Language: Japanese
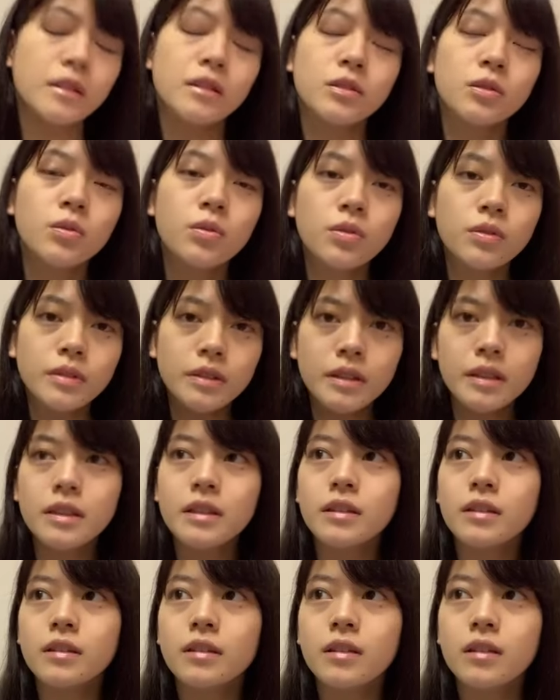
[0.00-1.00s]
そこ
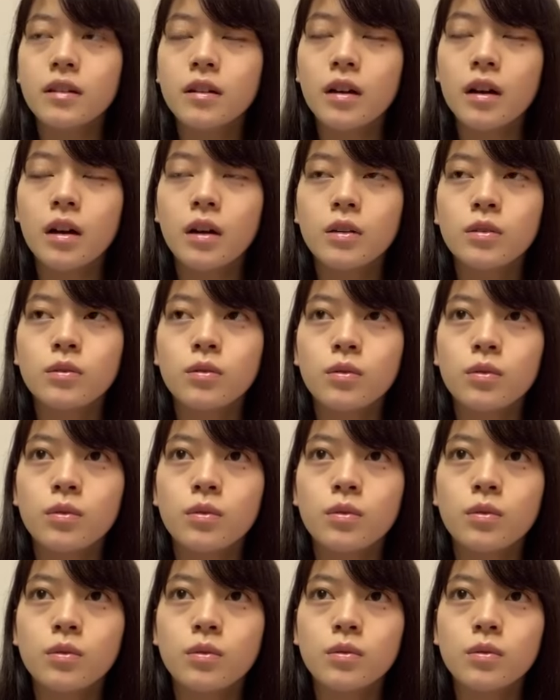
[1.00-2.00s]
にあ
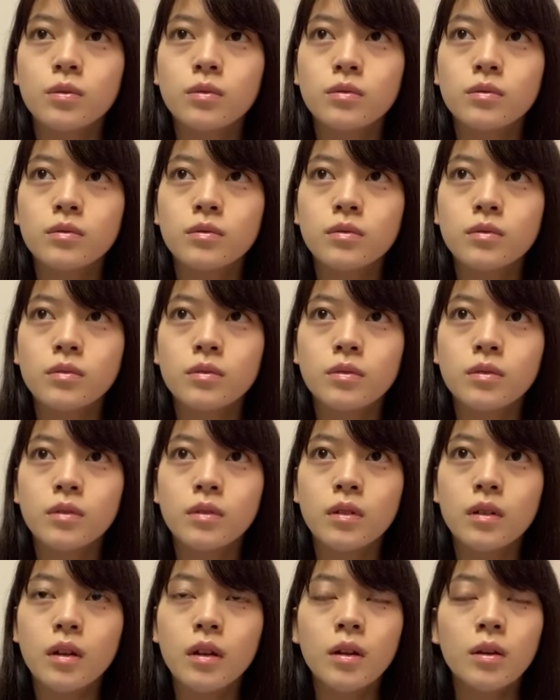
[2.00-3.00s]
のー、
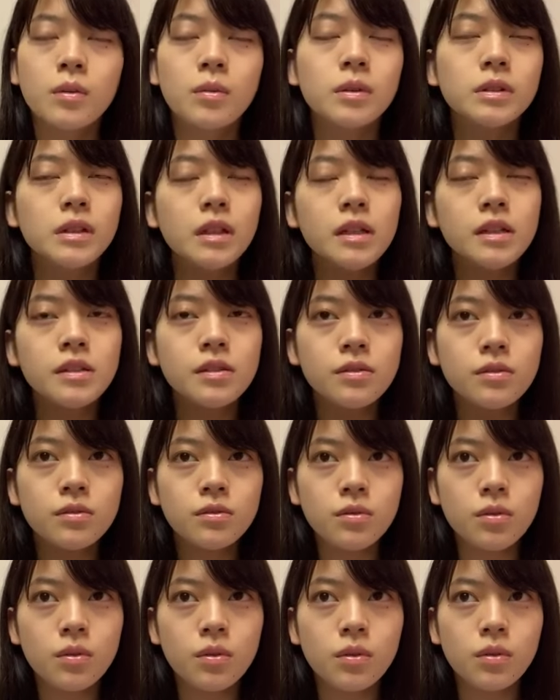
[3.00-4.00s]
私
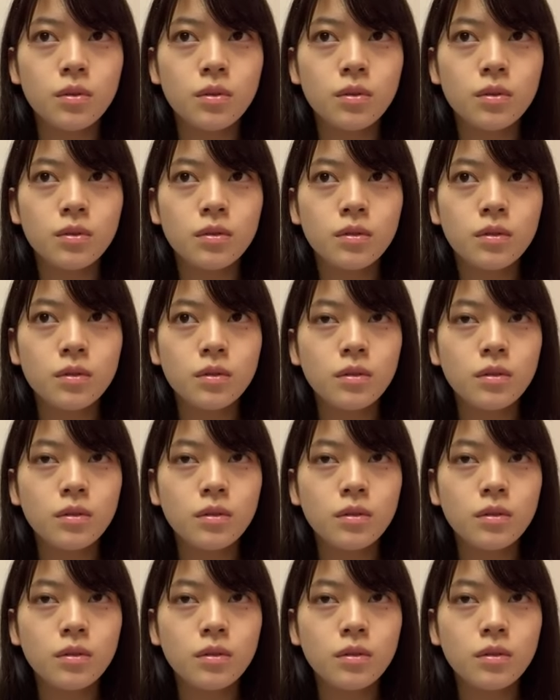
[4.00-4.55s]
と